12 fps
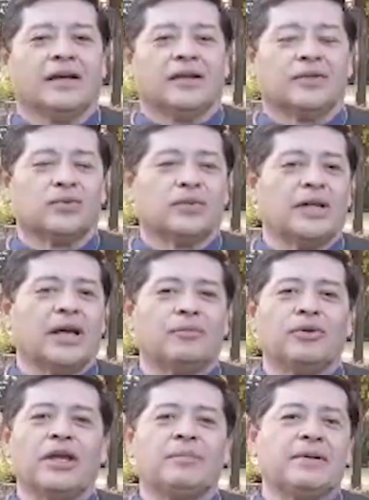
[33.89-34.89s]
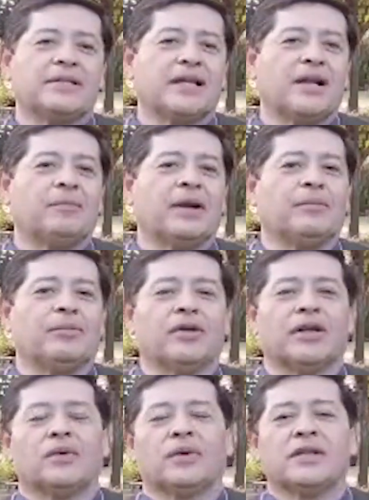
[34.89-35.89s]
Es un día muy especial para
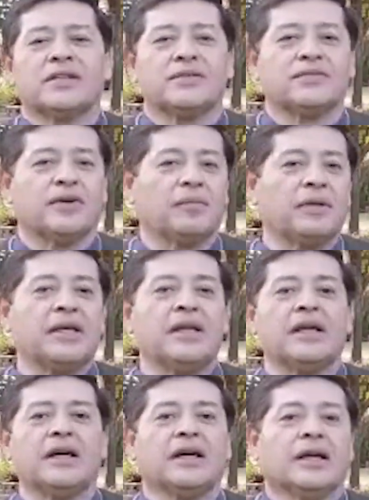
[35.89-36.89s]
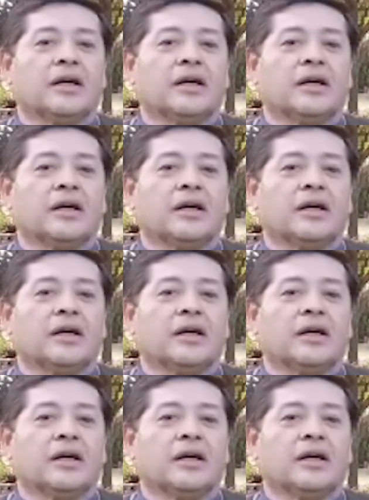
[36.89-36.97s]
poder reunirse en familia.